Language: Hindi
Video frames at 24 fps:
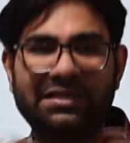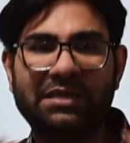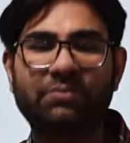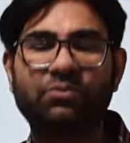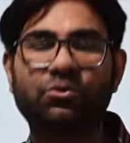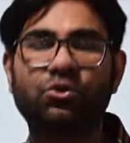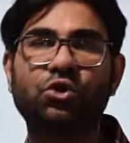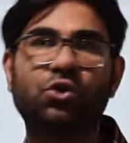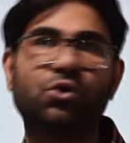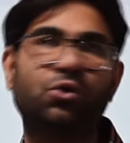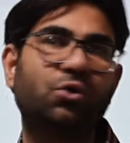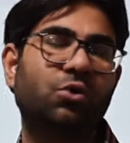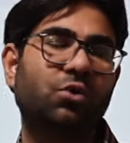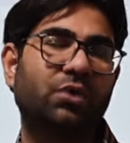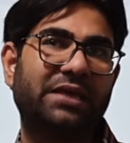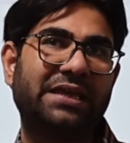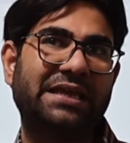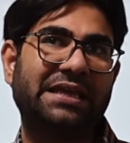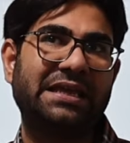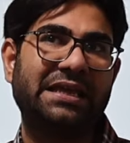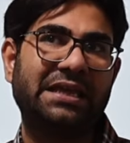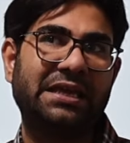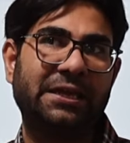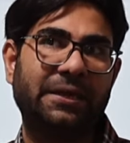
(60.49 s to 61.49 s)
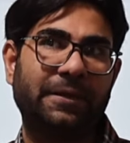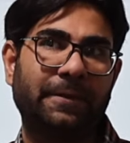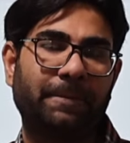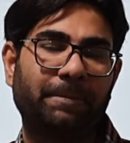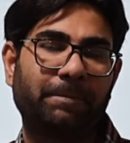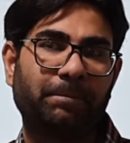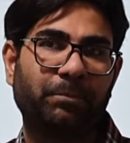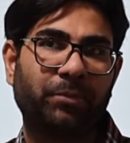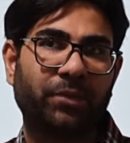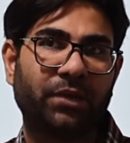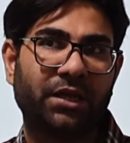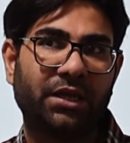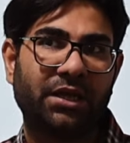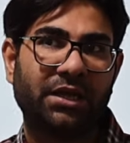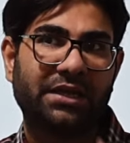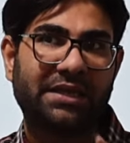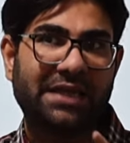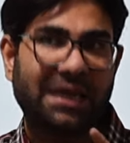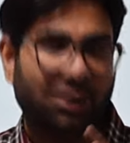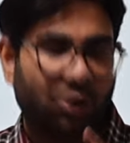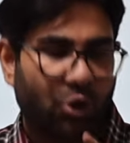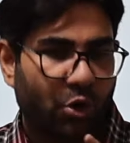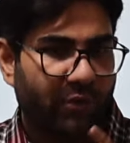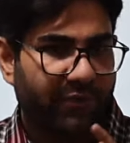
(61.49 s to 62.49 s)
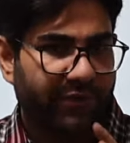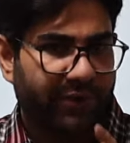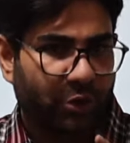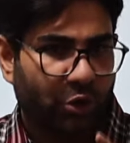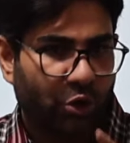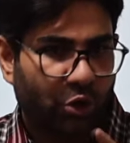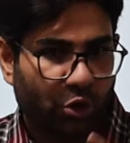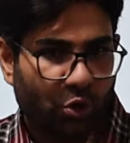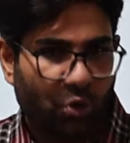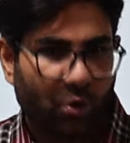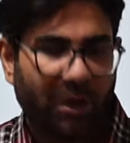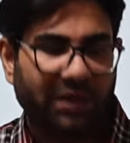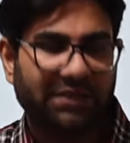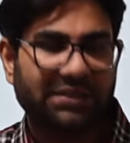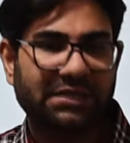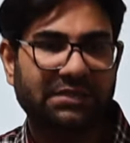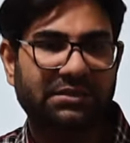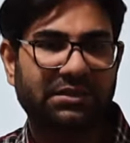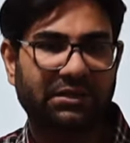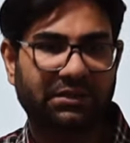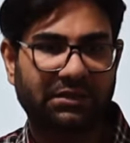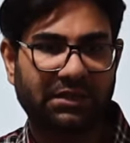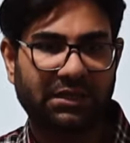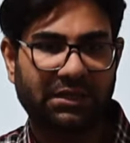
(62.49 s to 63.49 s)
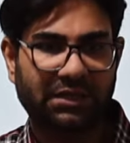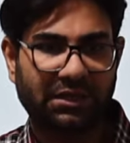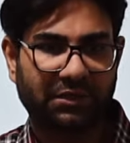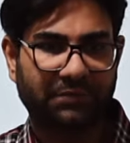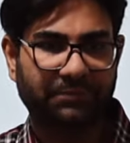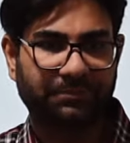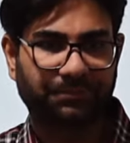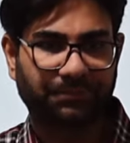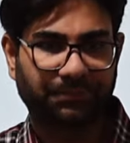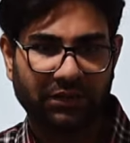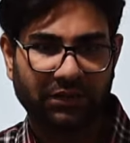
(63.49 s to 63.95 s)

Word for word: समझो कि क्या कोविड को रोका जा सकता था